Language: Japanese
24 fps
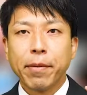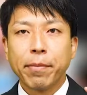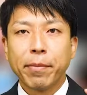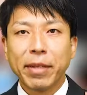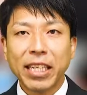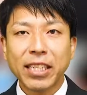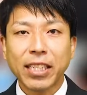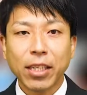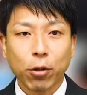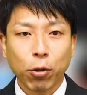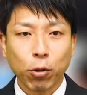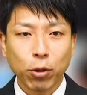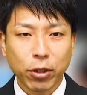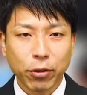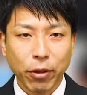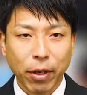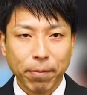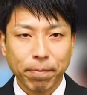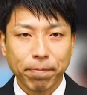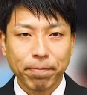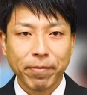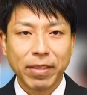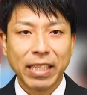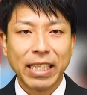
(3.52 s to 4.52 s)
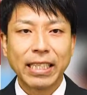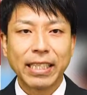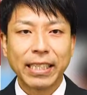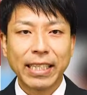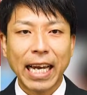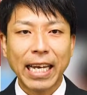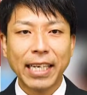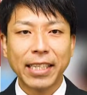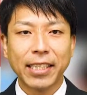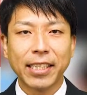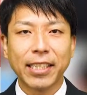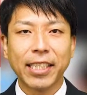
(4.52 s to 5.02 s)
皆さんこんにちは。歯
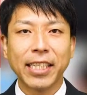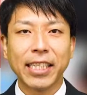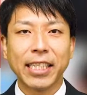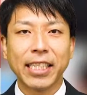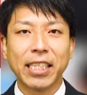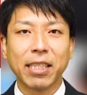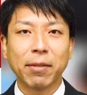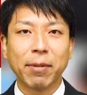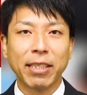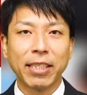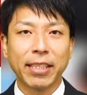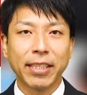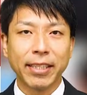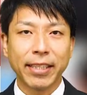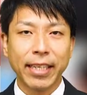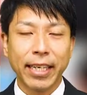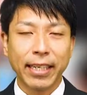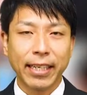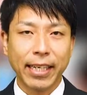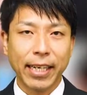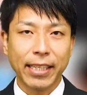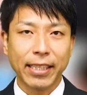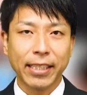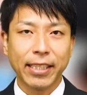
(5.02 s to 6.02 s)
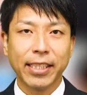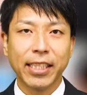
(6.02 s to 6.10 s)
科医院地域一番実践会